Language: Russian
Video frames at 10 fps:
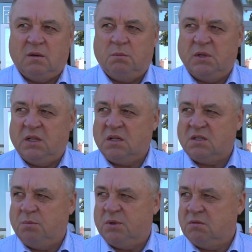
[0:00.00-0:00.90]
Мы не
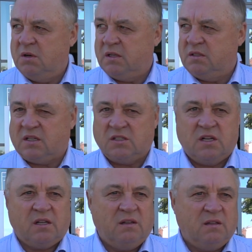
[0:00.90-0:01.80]
должны позволять
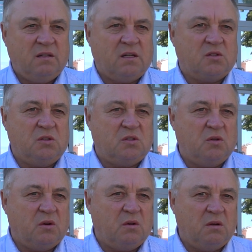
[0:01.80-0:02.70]
искажать нашу
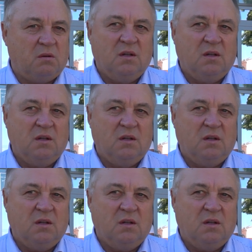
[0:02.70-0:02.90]
историю.